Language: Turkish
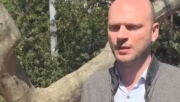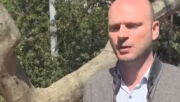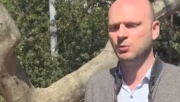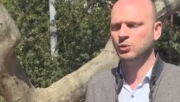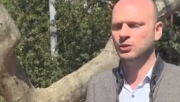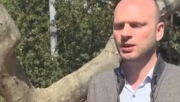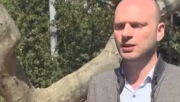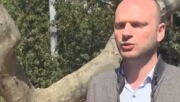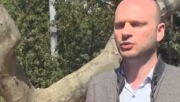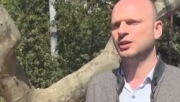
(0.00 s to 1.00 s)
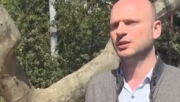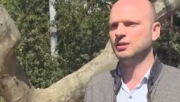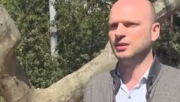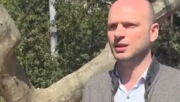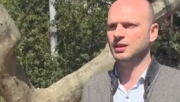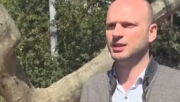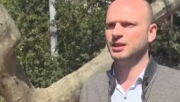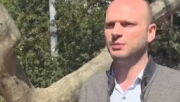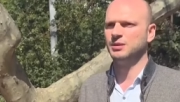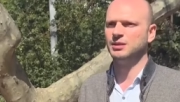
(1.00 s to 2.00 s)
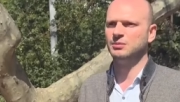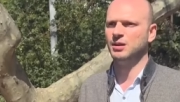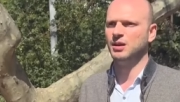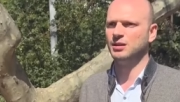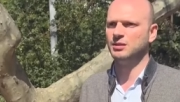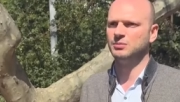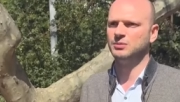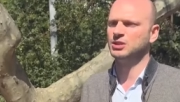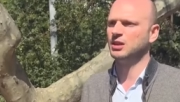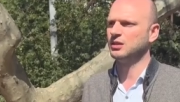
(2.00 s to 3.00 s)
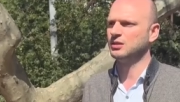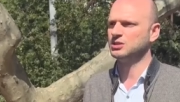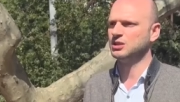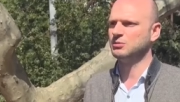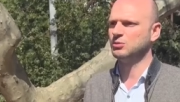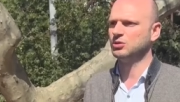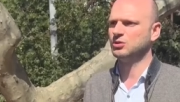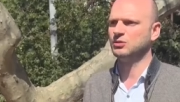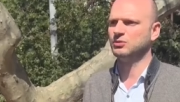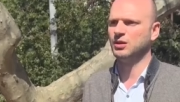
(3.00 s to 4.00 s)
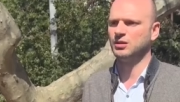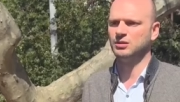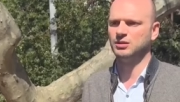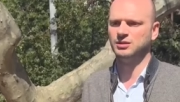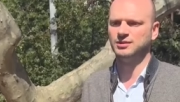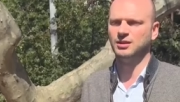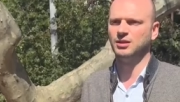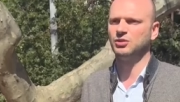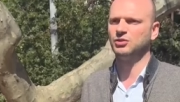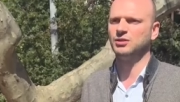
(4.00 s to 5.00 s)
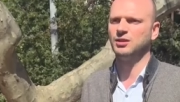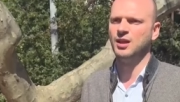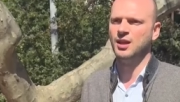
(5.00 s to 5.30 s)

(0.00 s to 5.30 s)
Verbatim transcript: Tabii bununla ilgili sürekli e, geri bildirimler aldım. İş arkadaşlarım olsun, farklı insanlar olsun.